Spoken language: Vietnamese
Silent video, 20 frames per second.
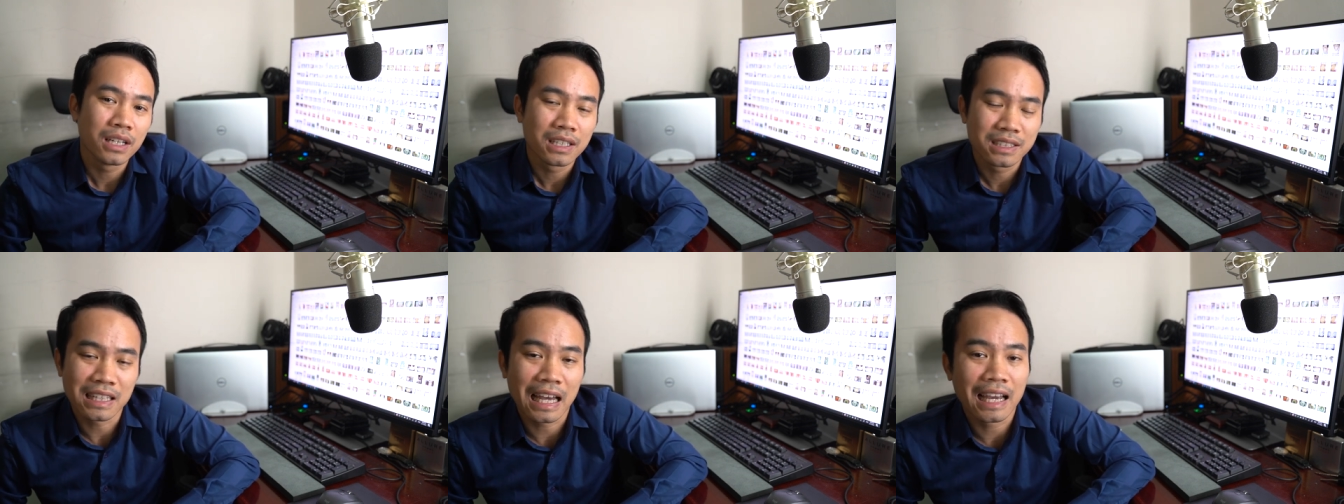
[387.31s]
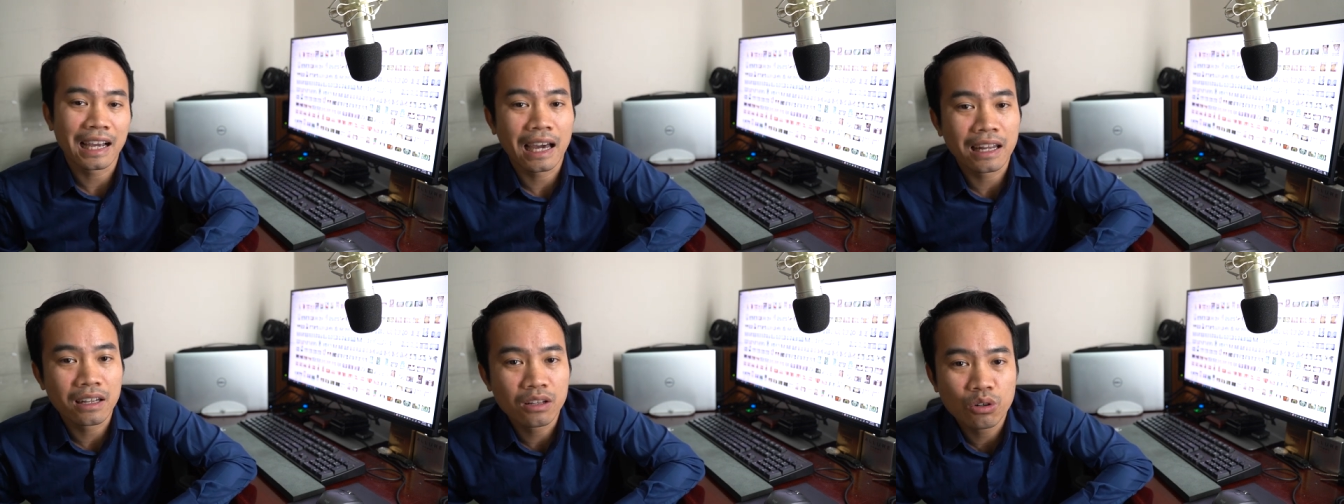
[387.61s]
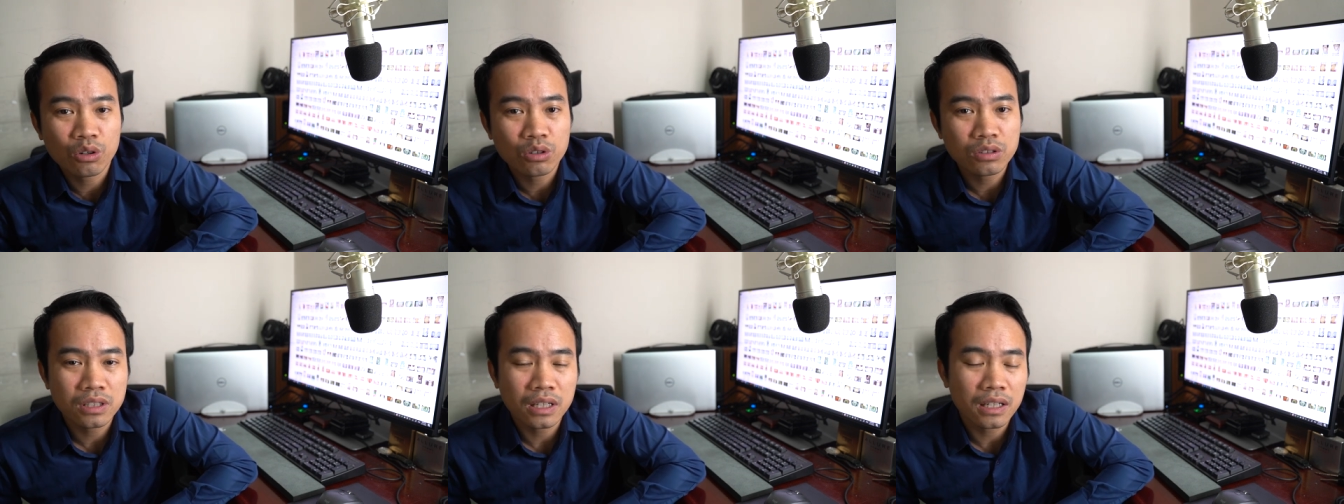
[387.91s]
dài ngắn
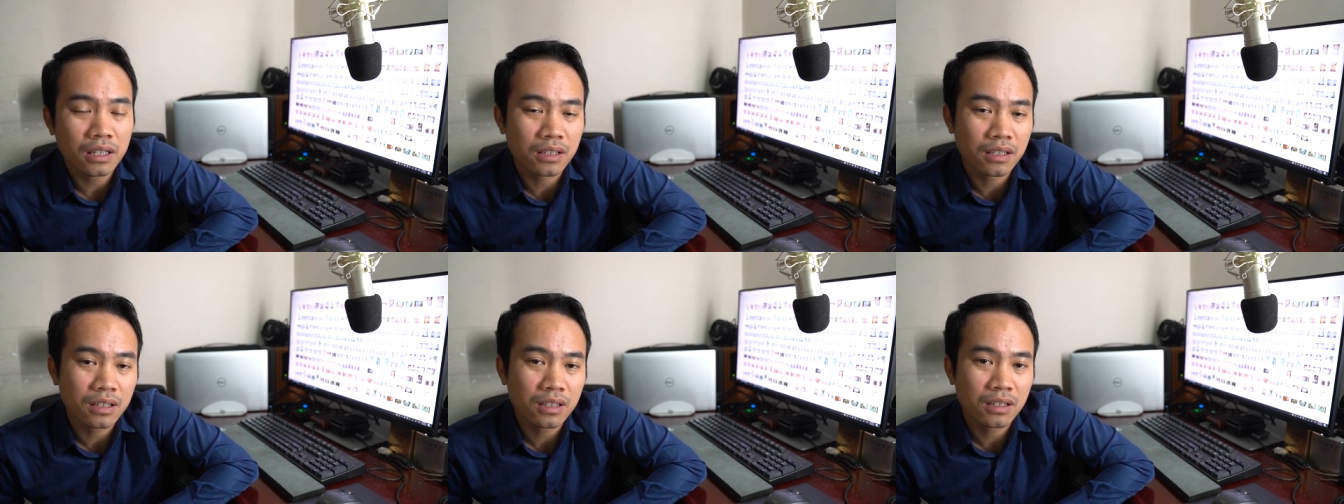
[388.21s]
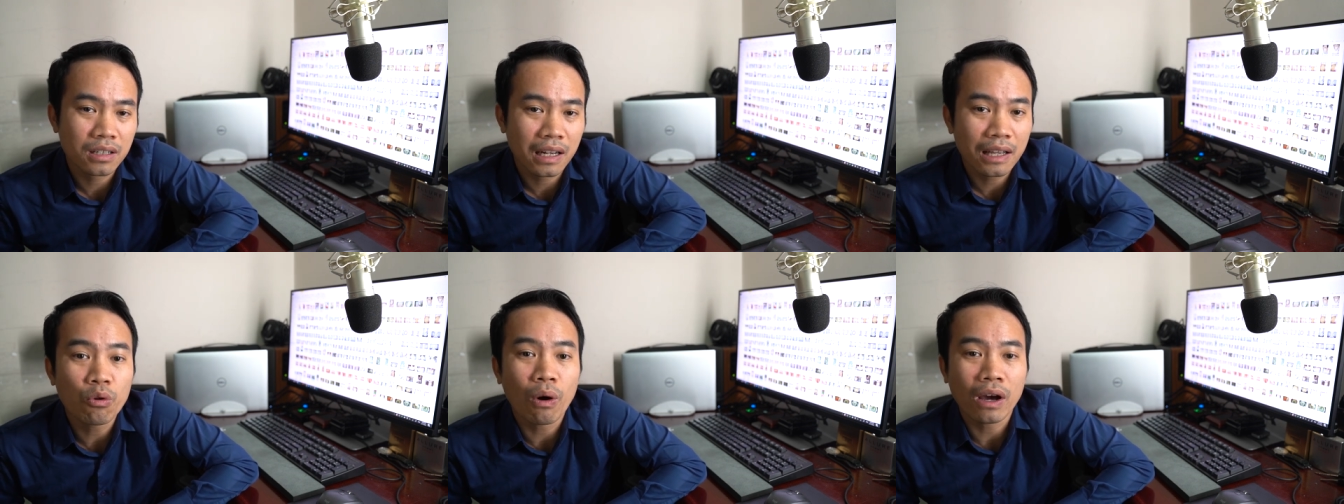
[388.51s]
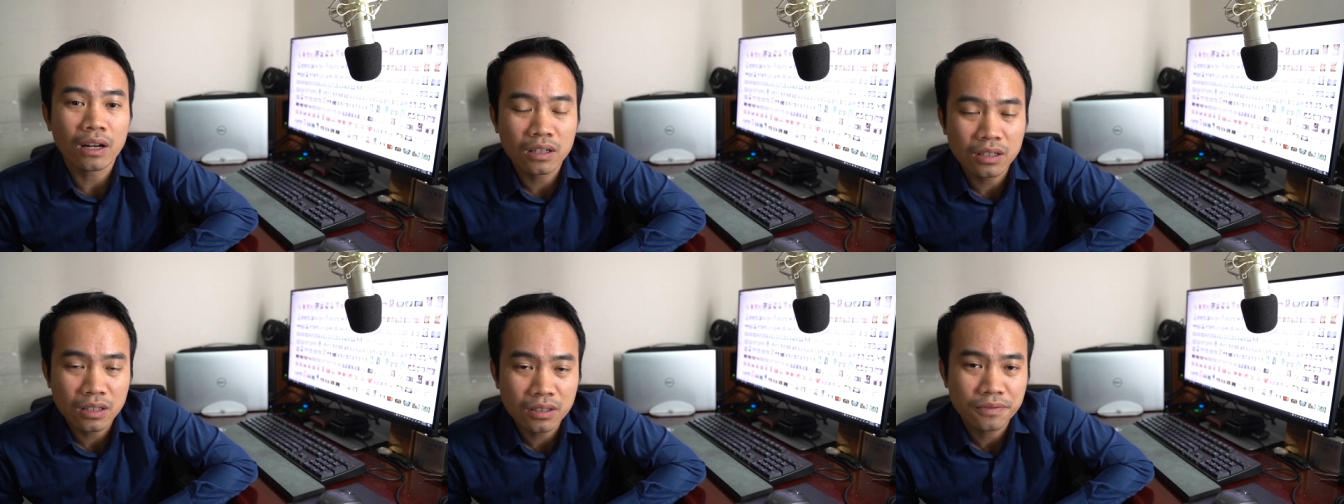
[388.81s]
nó sẽ ờ, linh
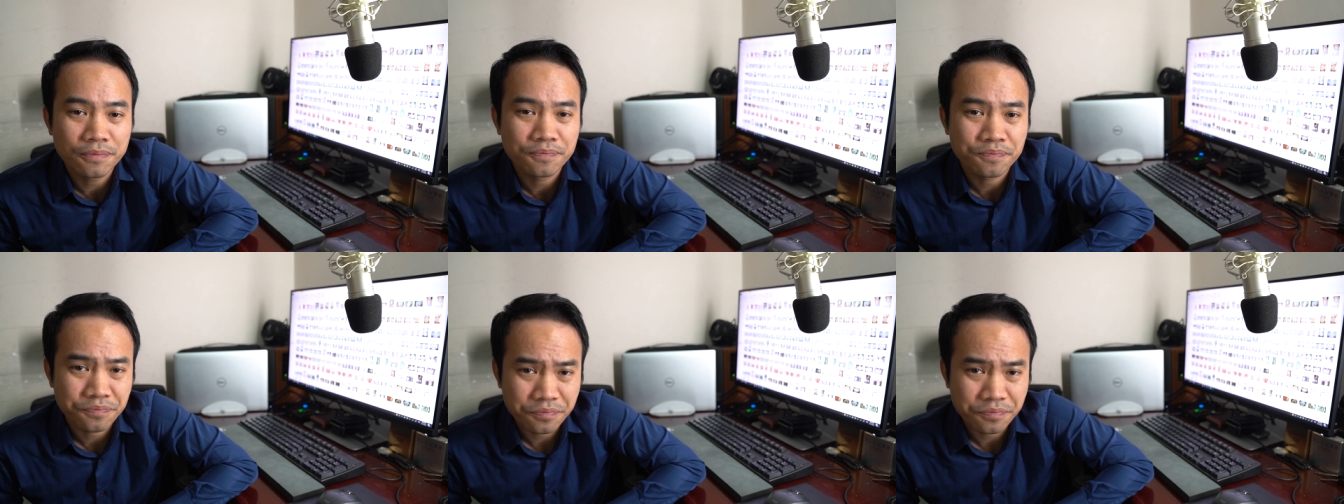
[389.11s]
hoạt hơn